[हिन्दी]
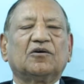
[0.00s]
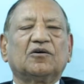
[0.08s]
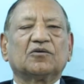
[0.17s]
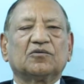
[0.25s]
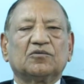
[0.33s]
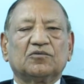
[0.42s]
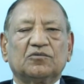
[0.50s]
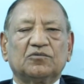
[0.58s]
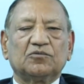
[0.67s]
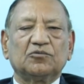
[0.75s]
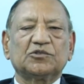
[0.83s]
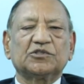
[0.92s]
और
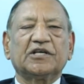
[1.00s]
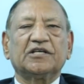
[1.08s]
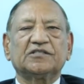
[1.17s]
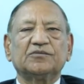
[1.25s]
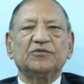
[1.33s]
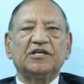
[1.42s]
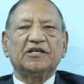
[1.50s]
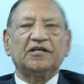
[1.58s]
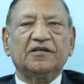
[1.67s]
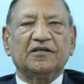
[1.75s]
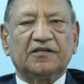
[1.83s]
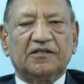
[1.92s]
उस केस
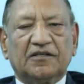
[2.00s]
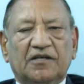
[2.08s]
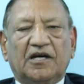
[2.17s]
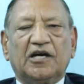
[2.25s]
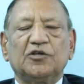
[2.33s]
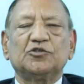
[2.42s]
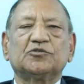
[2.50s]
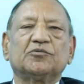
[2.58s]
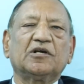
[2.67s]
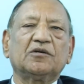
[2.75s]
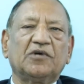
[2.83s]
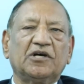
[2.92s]
में
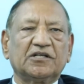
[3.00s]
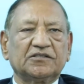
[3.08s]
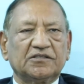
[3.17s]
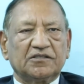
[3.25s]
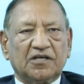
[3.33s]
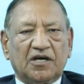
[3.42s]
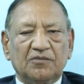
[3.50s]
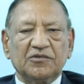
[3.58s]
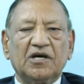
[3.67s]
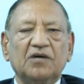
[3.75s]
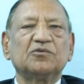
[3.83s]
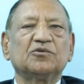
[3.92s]
आयुष्मान भारत
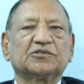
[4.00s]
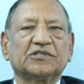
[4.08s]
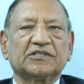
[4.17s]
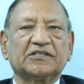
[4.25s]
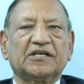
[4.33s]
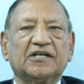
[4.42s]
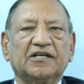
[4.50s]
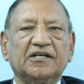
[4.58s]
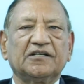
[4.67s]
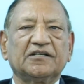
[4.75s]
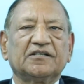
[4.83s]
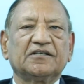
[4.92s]
कामयाब हो सकता है
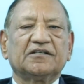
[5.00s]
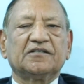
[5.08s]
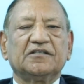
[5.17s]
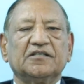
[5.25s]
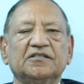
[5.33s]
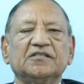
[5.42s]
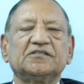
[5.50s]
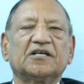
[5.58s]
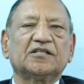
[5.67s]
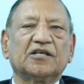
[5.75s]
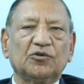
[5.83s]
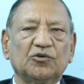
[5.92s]
यदि
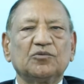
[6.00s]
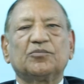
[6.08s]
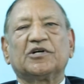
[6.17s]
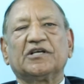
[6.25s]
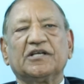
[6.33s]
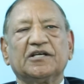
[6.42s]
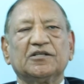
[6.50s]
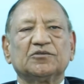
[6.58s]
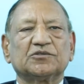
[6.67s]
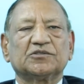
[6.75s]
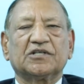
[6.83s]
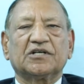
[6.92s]
ज़्यादा लोग पढ़ेंगे
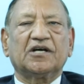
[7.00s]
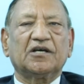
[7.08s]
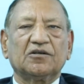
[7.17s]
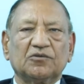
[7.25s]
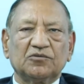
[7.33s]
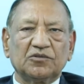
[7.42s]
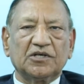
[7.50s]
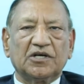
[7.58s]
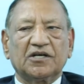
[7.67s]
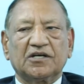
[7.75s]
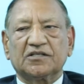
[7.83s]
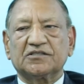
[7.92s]
तो सरकार
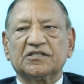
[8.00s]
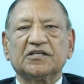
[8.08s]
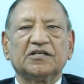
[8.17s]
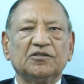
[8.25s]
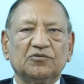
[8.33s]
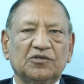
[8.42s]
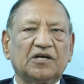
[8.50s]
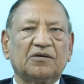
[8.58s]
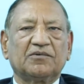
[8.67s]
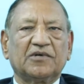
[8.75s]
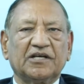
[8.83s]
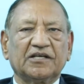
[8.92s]
उनका खर्चा नहीं
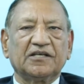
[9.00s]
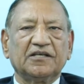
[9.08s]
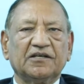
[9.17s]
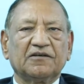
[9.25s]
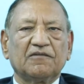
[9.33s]
उठा पाएगी